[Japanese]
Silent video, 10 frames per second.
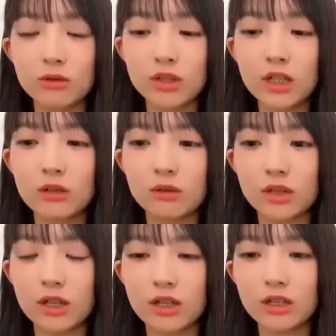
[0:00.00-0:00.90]
結構
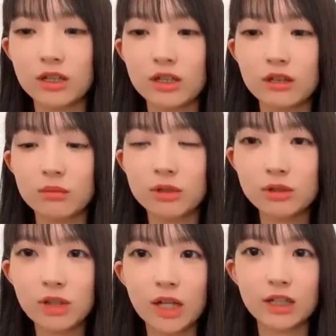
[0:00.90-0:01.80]
ねもう
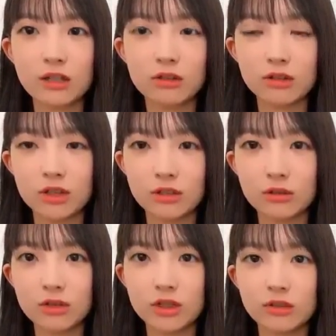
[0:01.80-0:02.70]
すぐ入ってくるんですよ
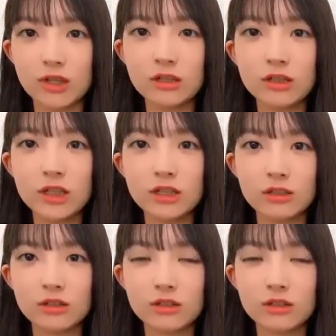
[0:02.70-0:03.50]
ワンフレーズ「